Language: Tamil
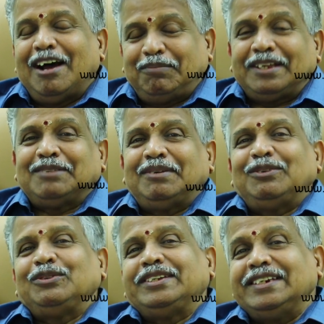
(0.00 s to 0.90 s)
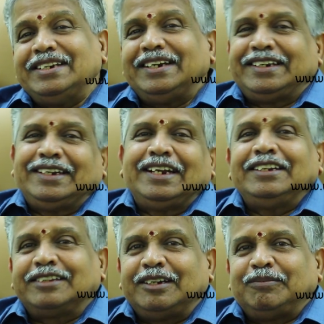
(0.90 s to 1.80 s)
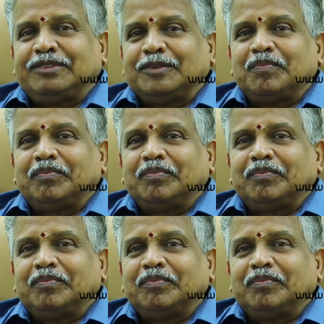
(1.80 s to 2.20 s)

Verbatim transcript: அப்போ அந்த மாதிரி ஒரு சின்ன ஹெல்த் டிப்ஸ்